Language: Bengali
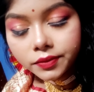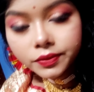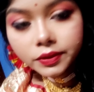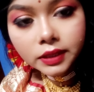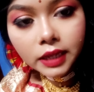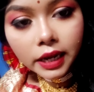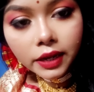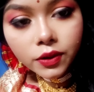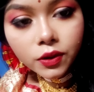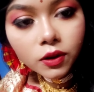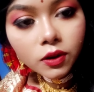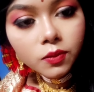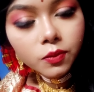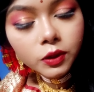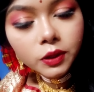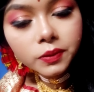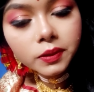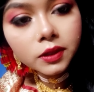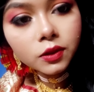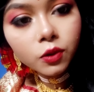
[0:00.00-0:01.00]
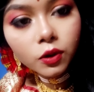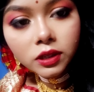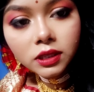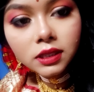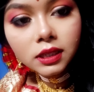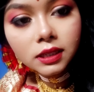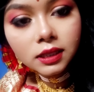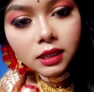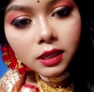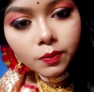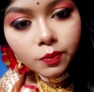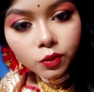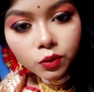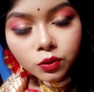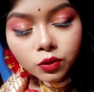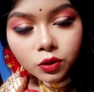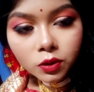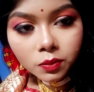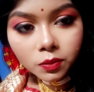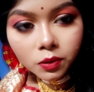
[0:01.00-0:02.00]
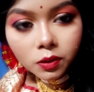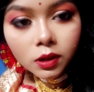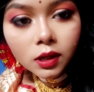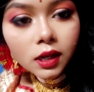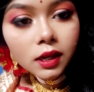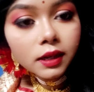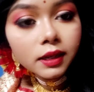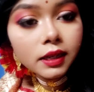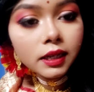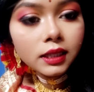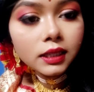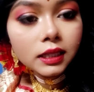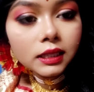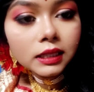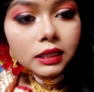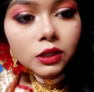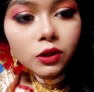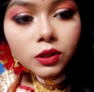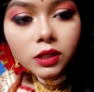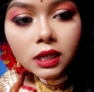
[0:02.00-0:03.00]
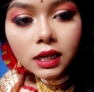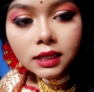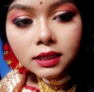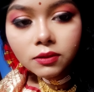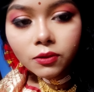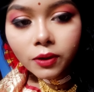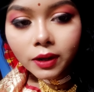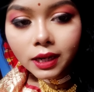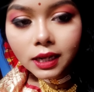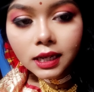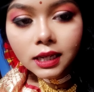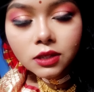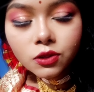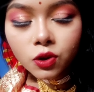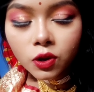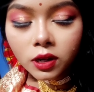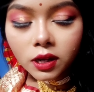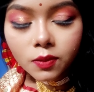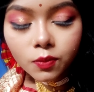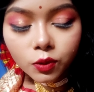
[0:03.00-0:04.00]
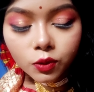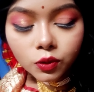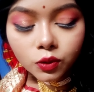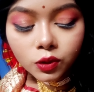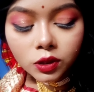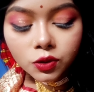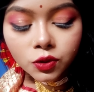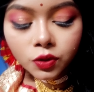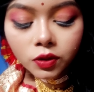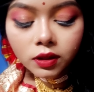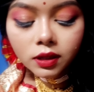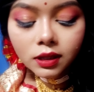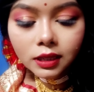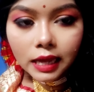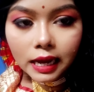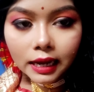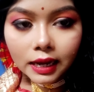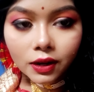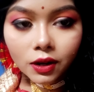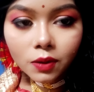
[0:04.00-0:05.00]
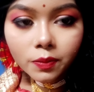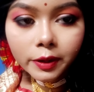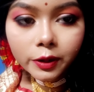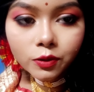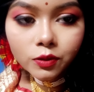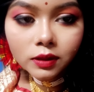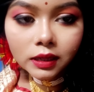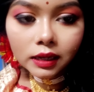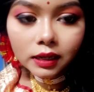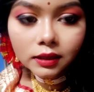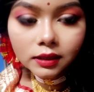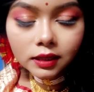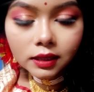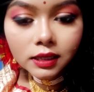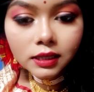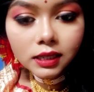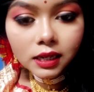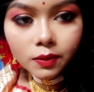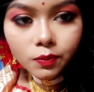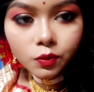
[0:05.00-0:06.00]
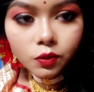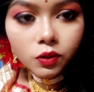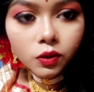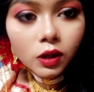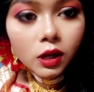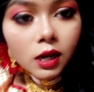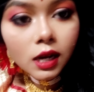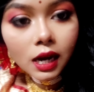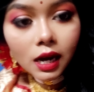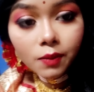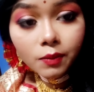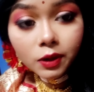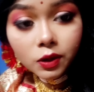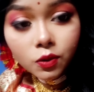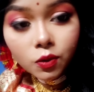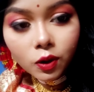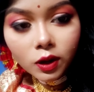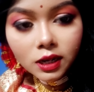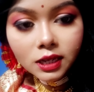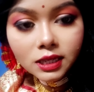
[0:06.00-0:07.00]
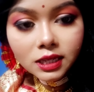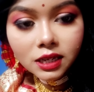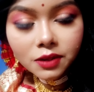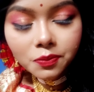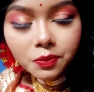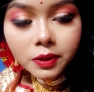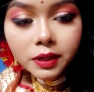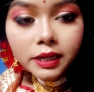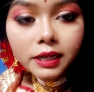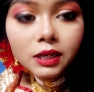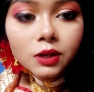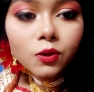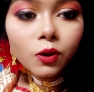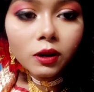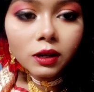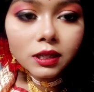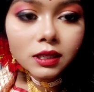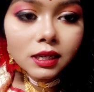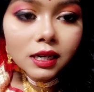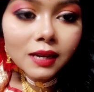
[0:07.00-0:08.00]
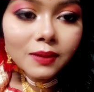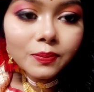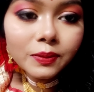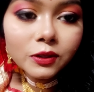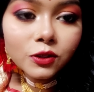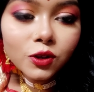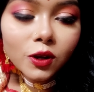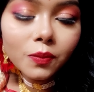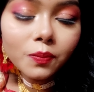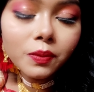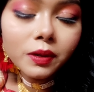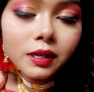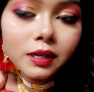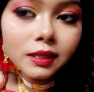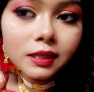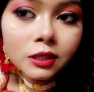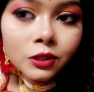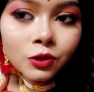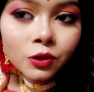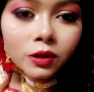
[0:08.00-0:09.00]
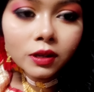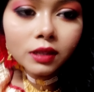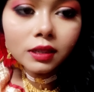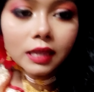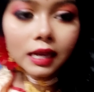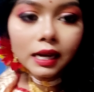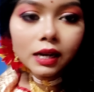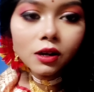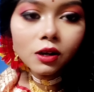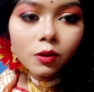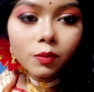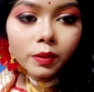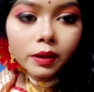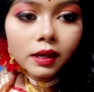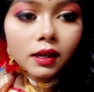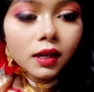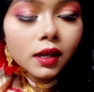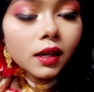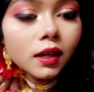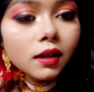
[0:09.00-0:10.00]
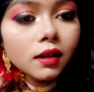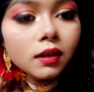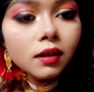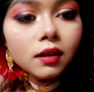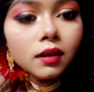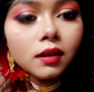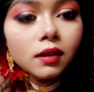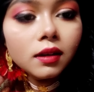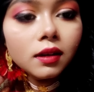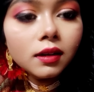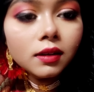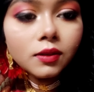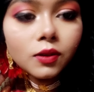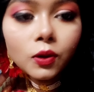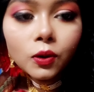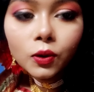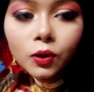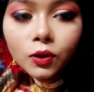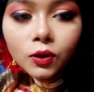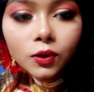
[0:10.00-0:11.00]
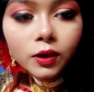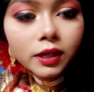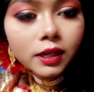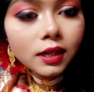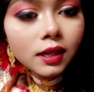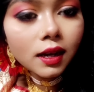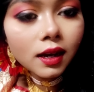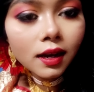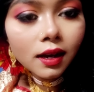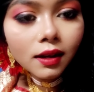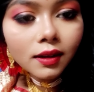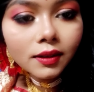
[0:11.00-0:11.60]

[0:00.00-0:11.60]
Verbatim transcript: যাই হোক মোটামুটি দশটার দিকে পৌঁছবো ইচ্ছে ছিল যে অনেকের সঙ্গে বন্ধুদের সঙ্গে দেখা হবে একটু তাড়াতাড়ি যাব আমার কলেজের ফ্রেন্ড কলেজ লাইফের সব ফ্রেন্ডদের সঙ্গে দেখা হবে আর হলোই না